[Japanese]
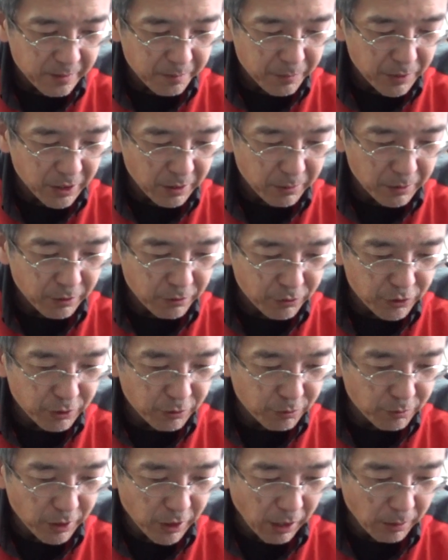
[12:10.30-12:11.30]
ベタベタ塗っちゃ
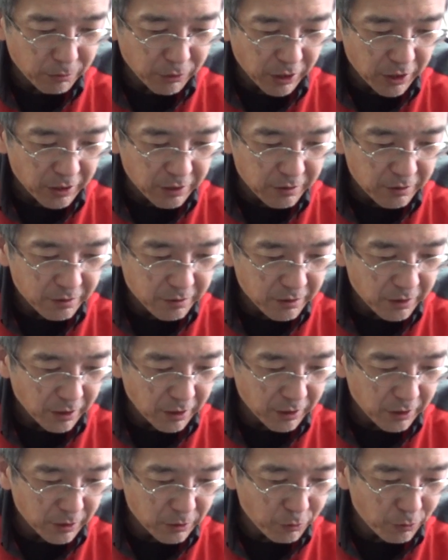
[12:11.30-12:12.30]
うとね危ないなん
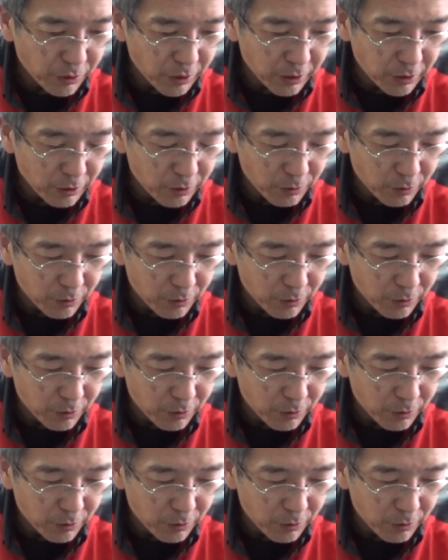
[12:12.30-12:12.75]
かねそれが